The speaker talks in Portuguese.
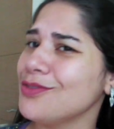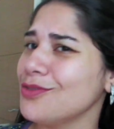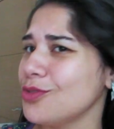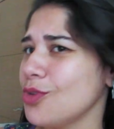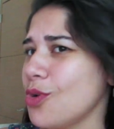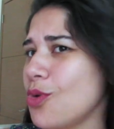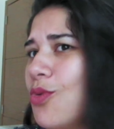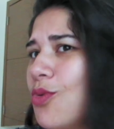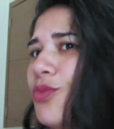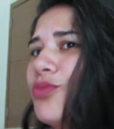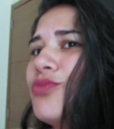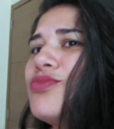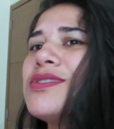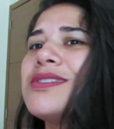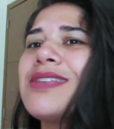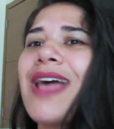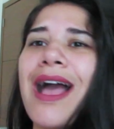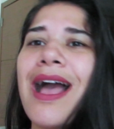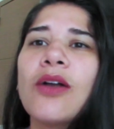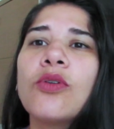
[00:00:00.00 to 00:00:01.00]
não tô com um
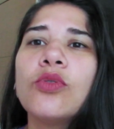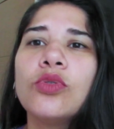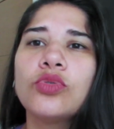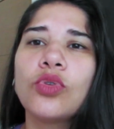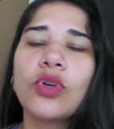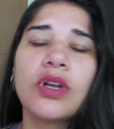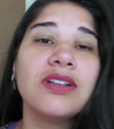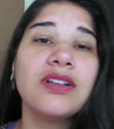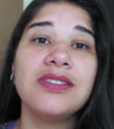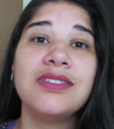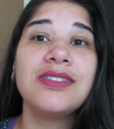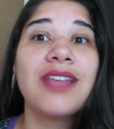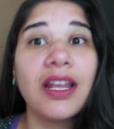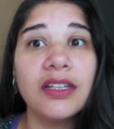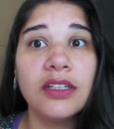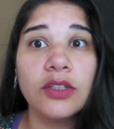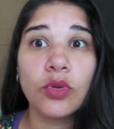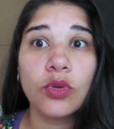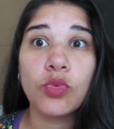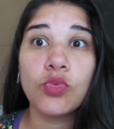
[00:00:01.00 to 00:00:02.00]
saco, tô
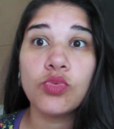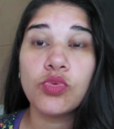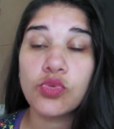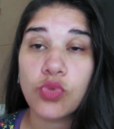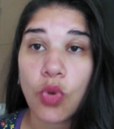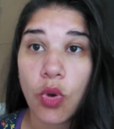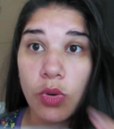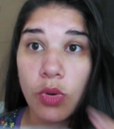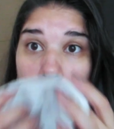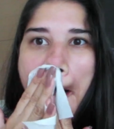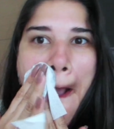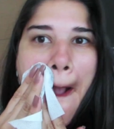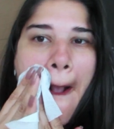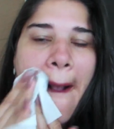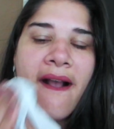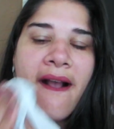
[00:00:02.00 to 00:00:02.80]
cansada, tô com sono.